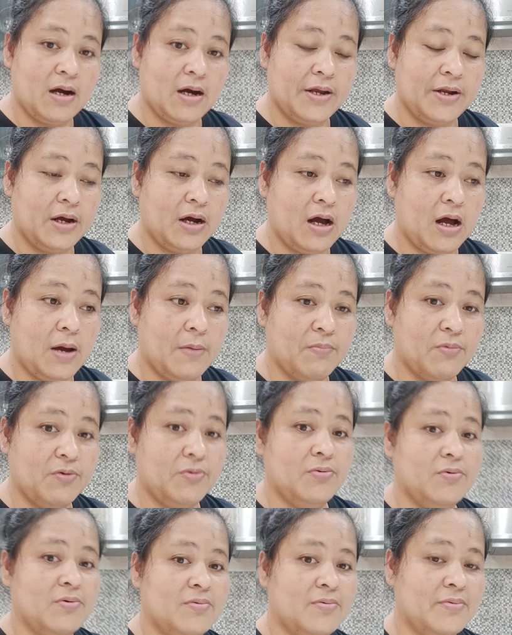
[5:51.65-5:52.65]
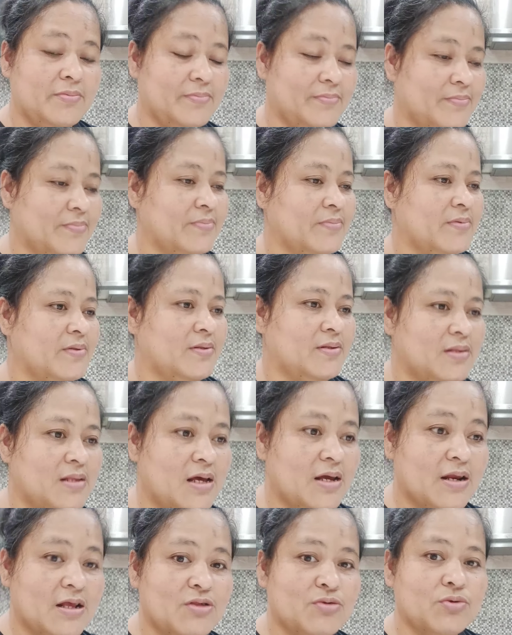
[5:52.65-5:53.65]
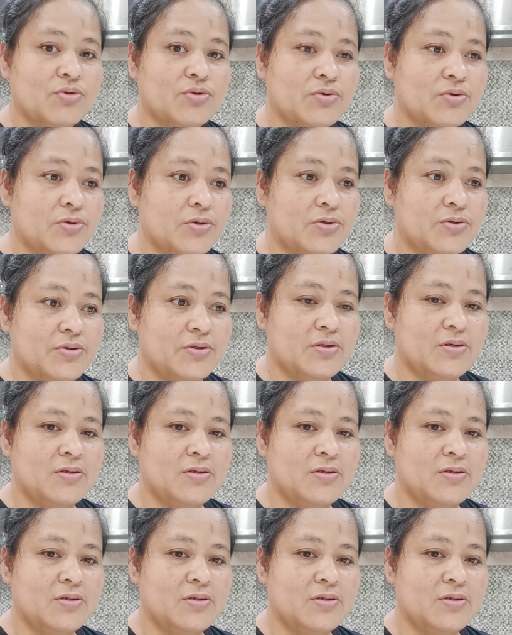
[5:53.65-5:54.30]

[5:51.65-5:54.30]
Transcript: ka ng amo. Hindi rin totoo yun.